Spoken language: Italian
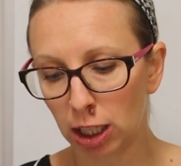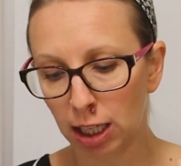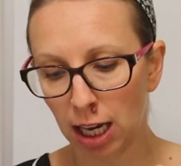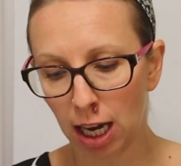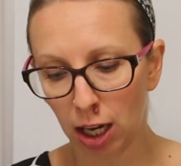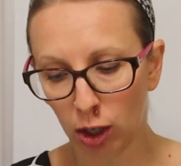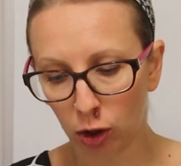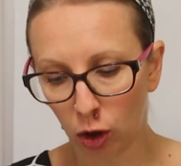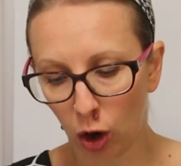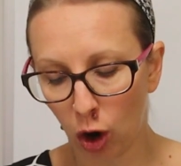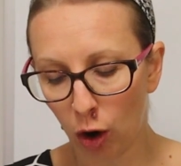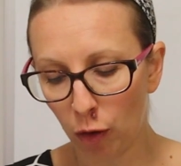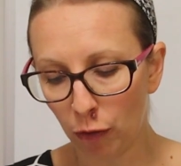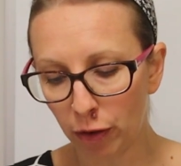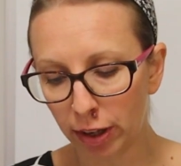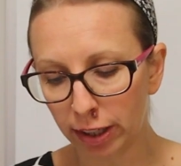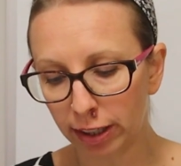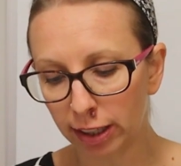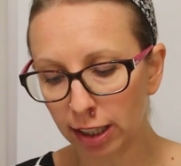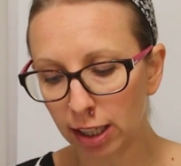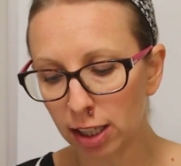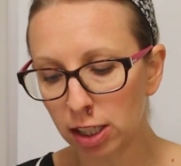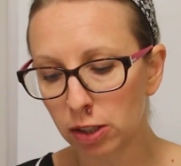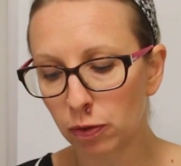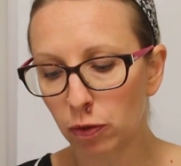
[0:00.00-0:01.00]
del
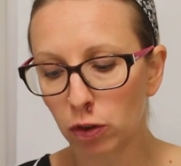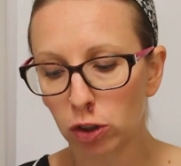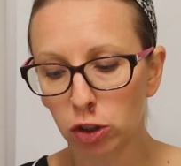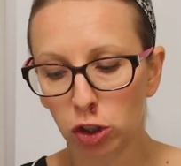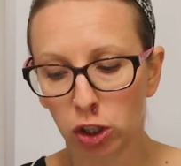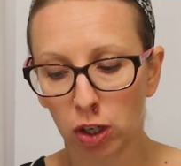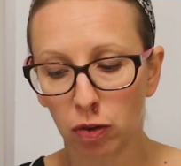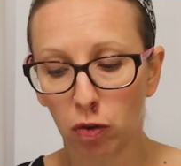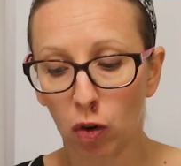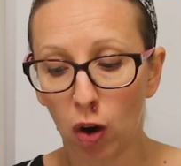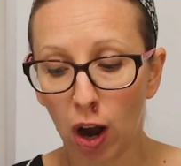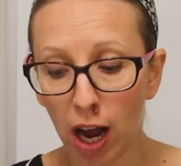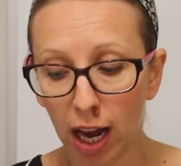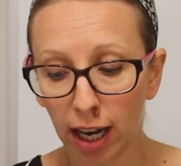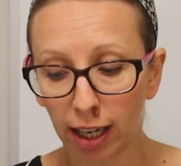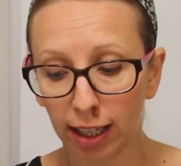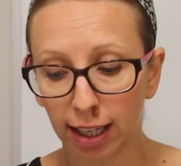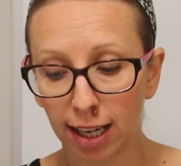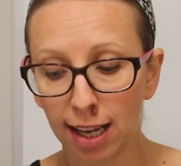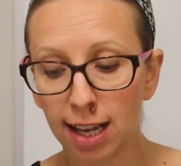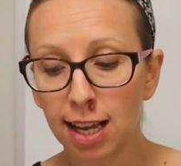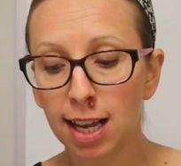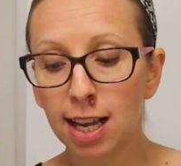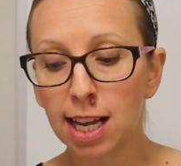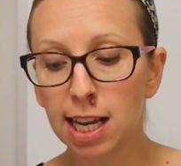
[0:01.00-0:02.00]
covid svolgevo
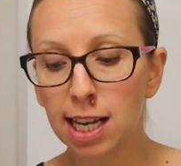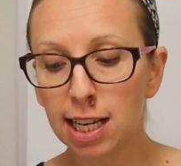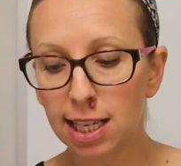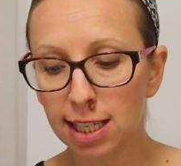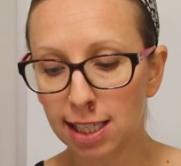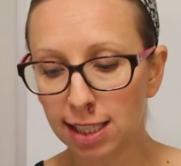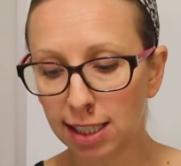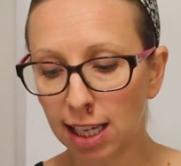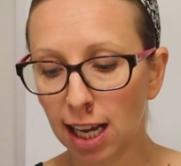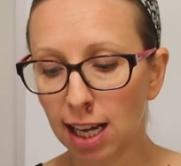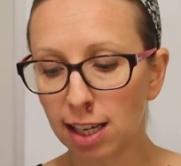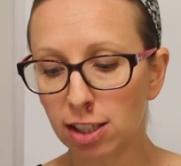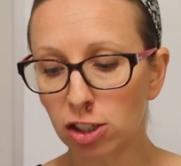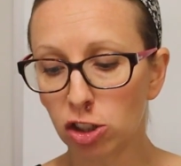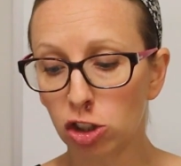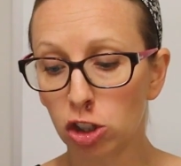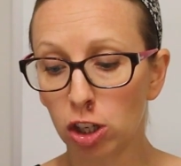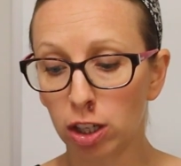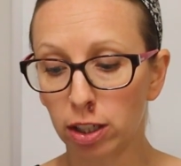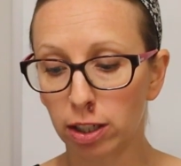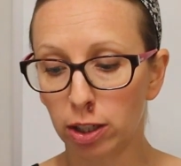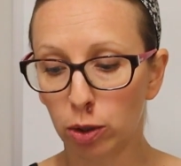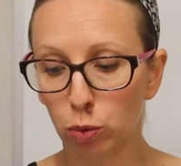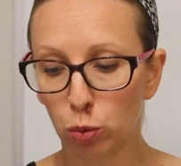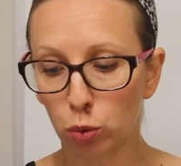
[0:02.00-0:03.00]
anche
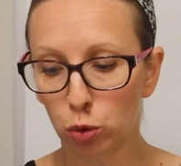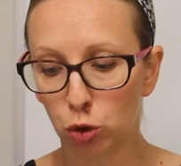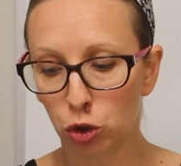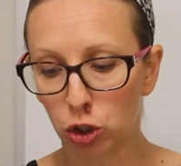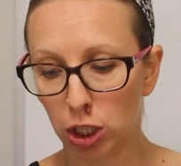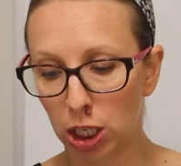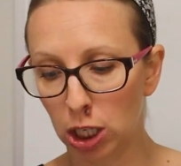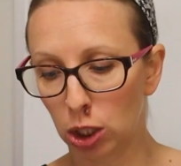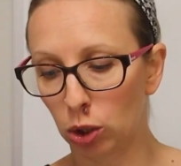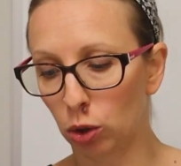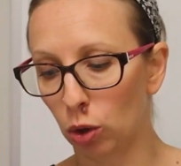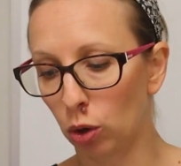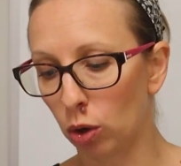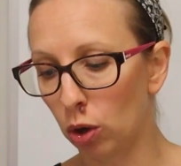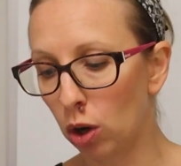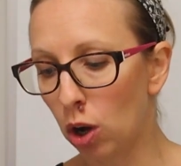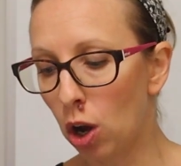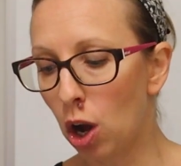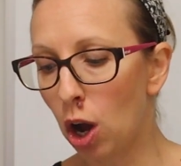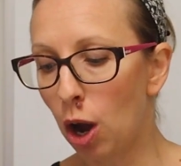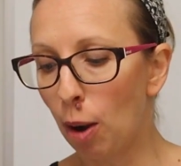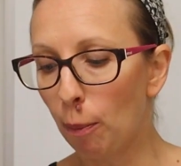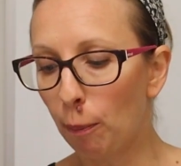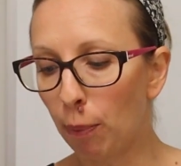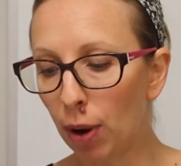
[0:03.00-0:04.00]
stage di cucito
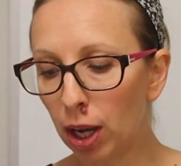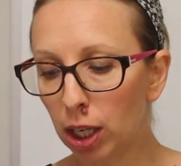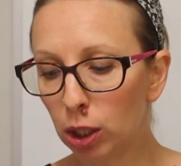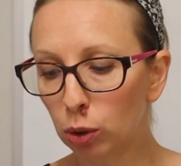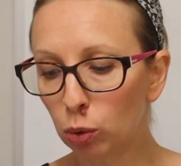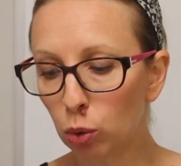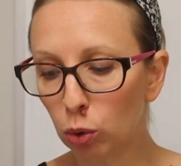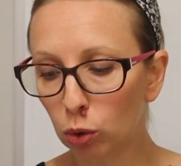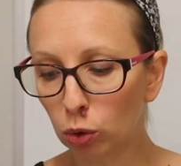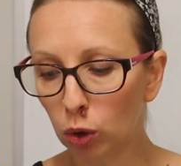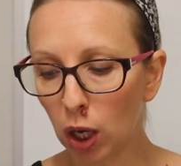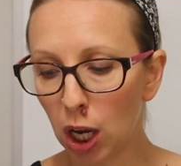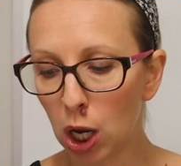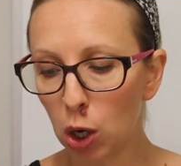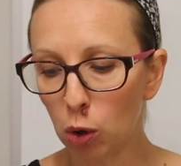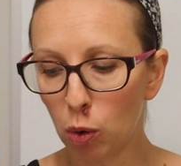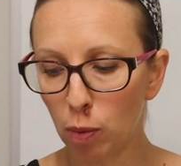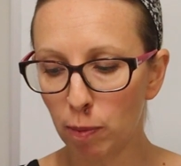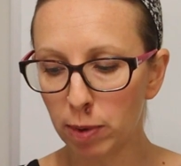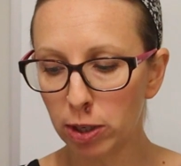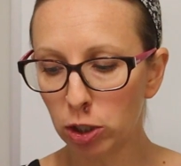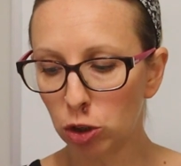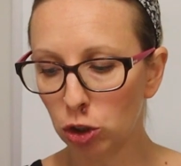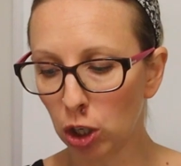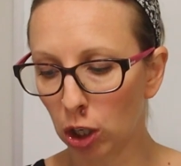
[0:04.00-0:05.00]
poi tutto
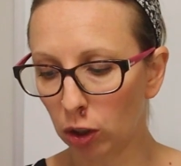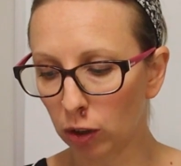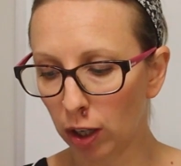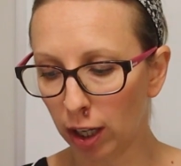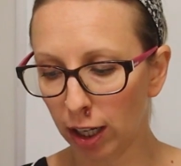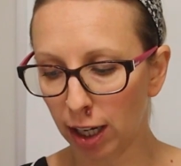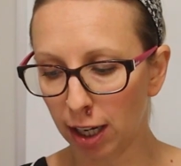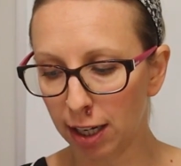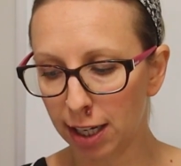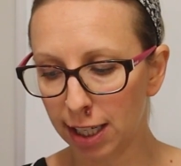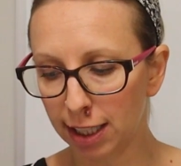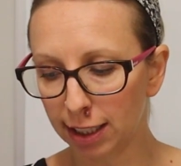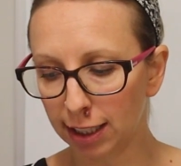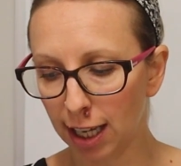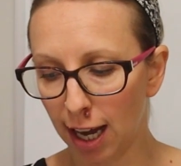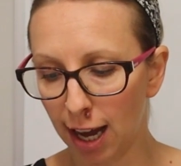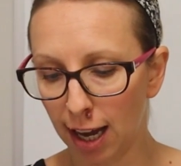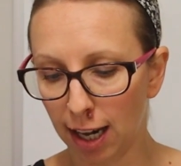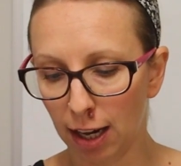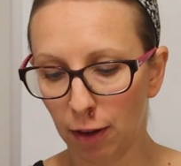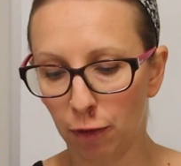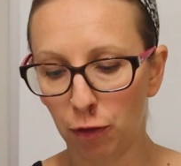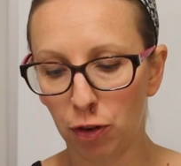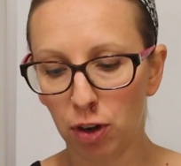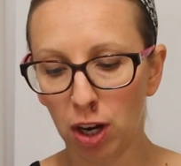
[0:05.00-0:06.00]
incominciò a
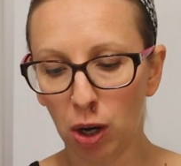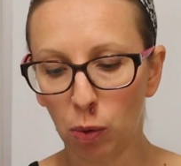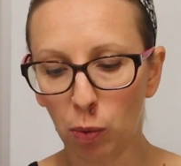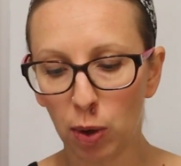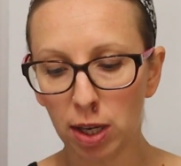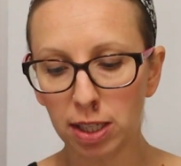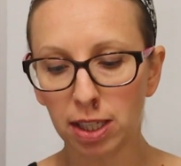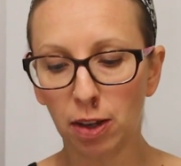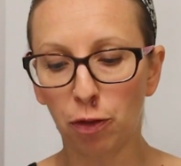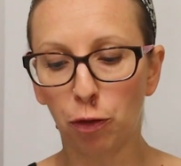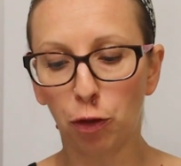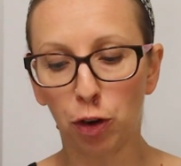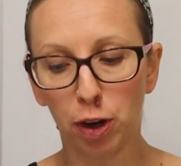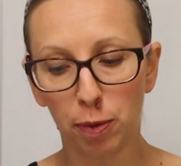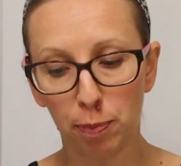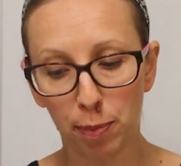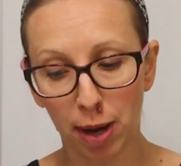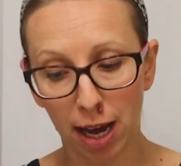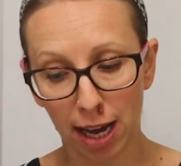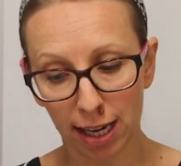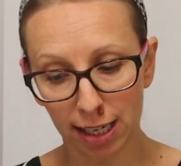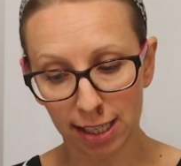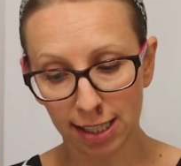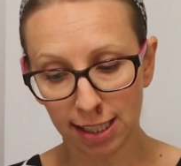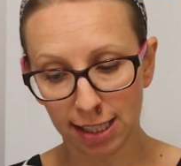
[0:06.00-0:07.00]
rallentare fino a quasi a
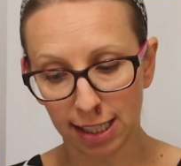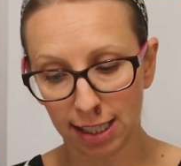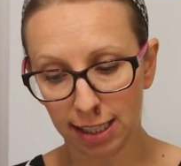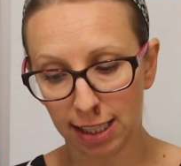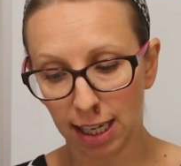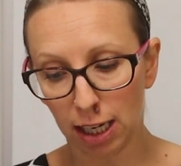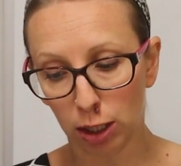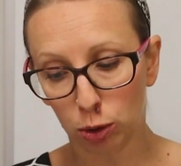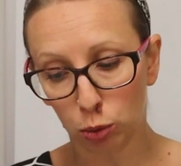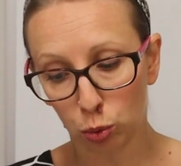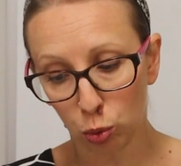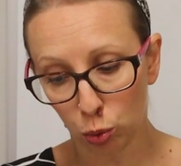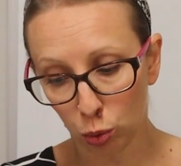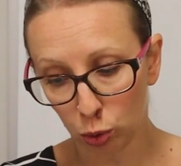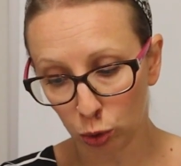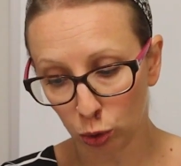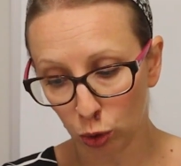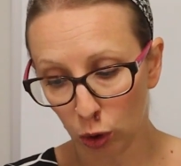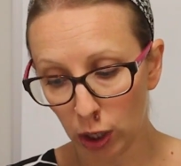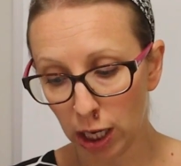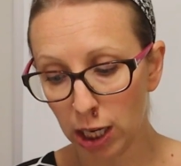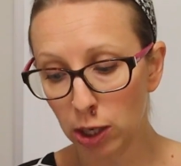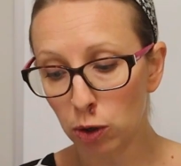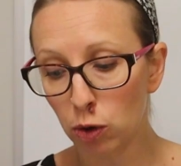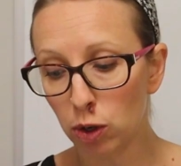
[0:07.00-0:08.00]
fremarsi del
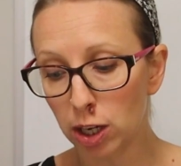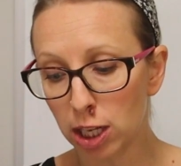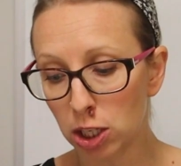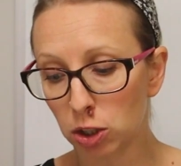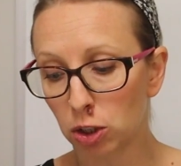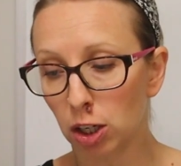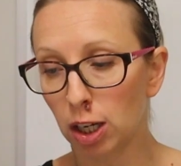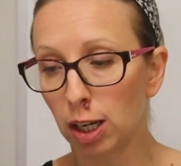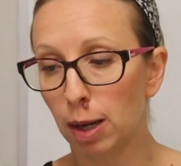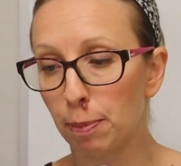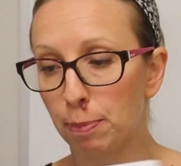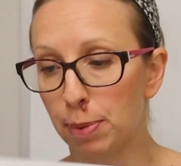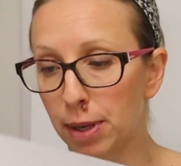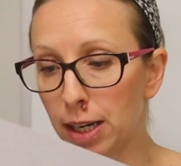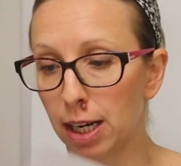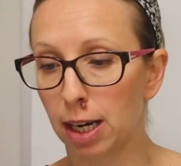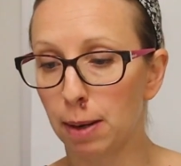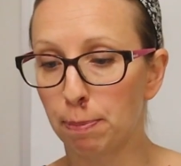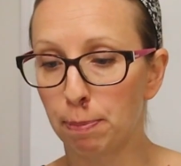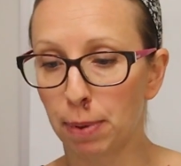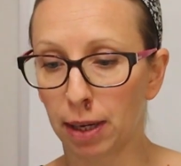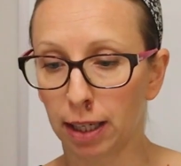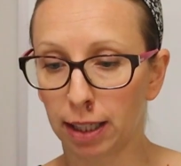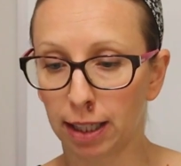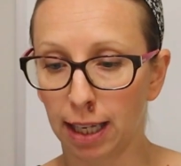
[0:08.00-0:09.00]
tutto e non riesco a capire
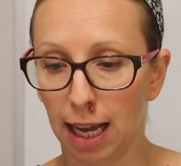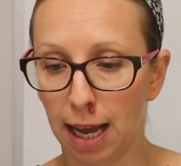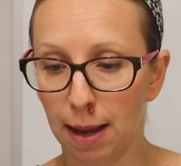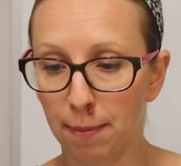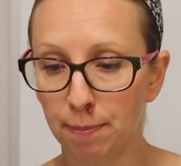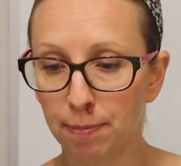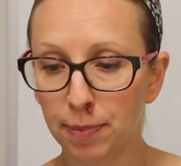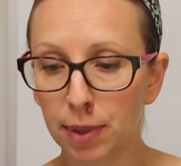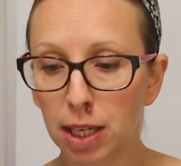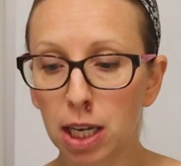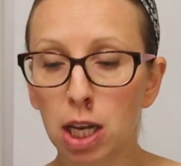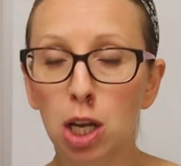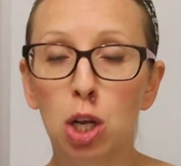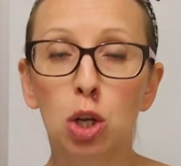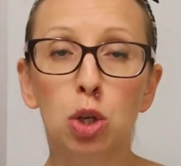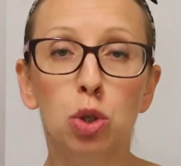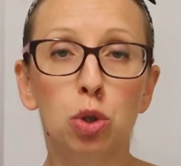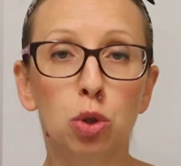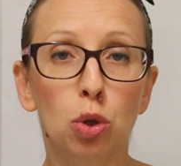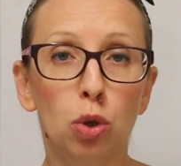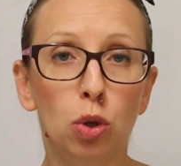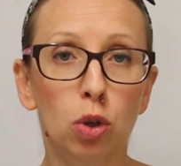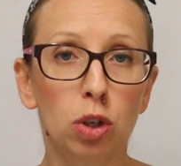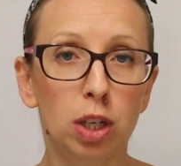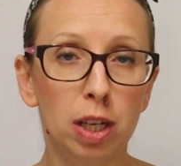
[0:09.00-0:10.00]
il perché
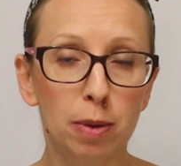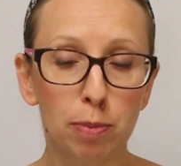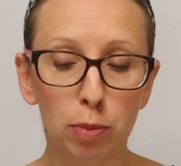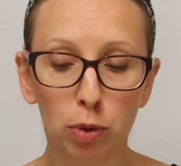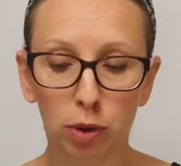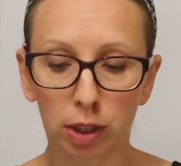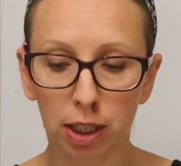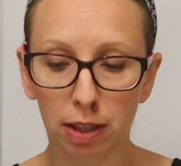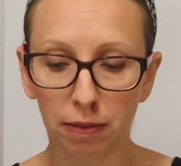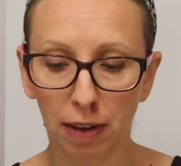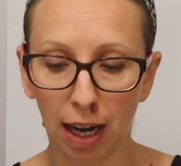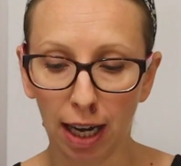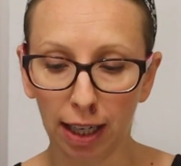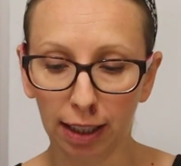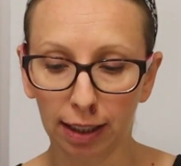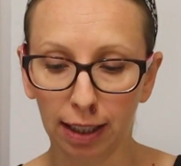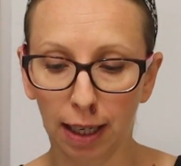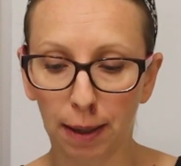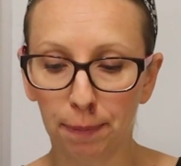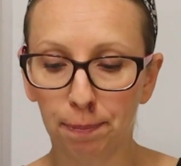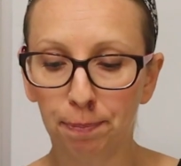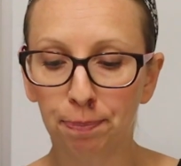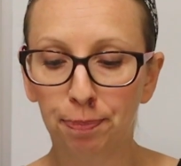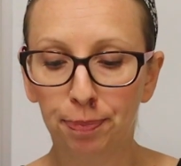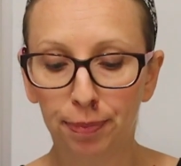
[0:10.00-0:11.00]
sono
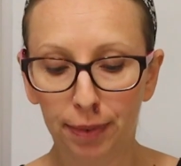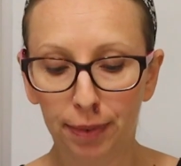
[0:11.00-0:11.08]
demotivata